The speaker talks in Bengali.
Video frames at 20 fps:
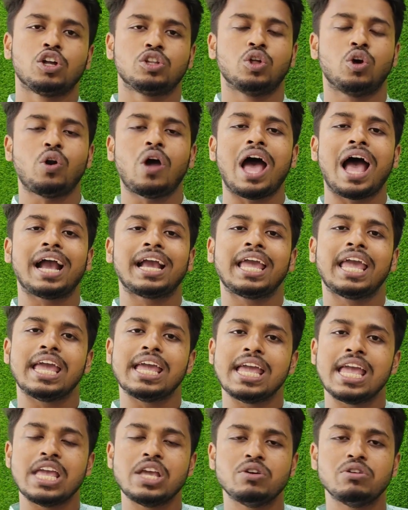ধরো আগে
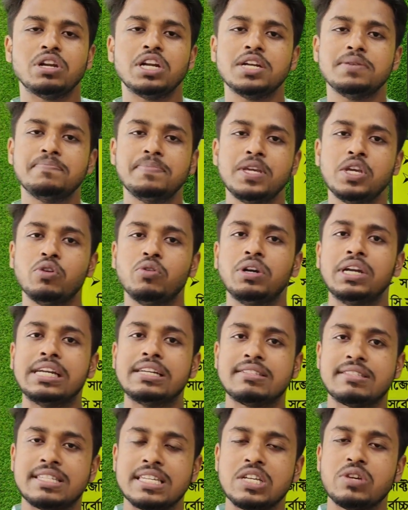এ ইউনিট বি
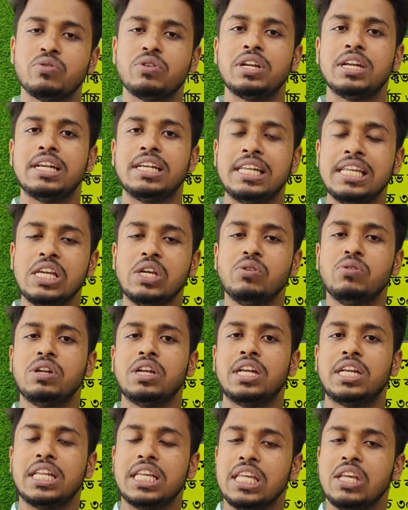ইউনিট সি ইউনিট ডি
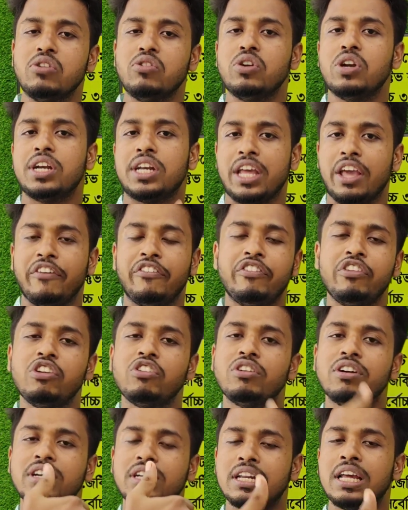ইউনিট ই ইউনিট এফ
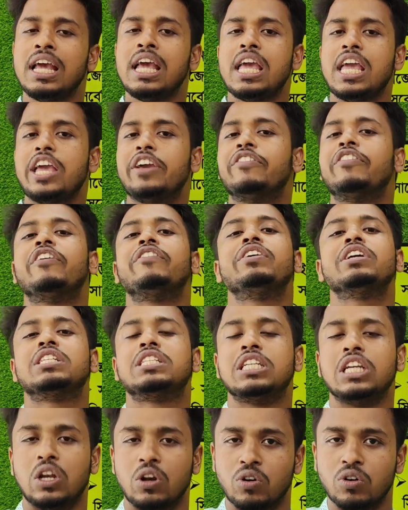ইউনিট এভাবে
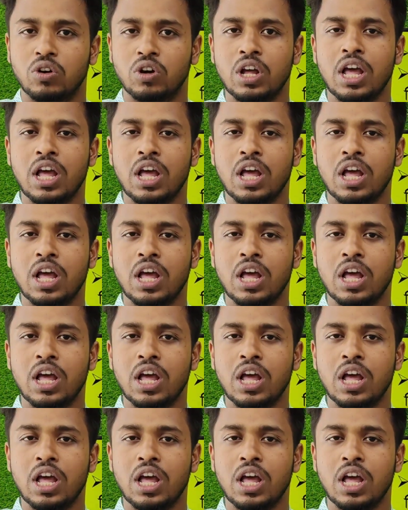ছিল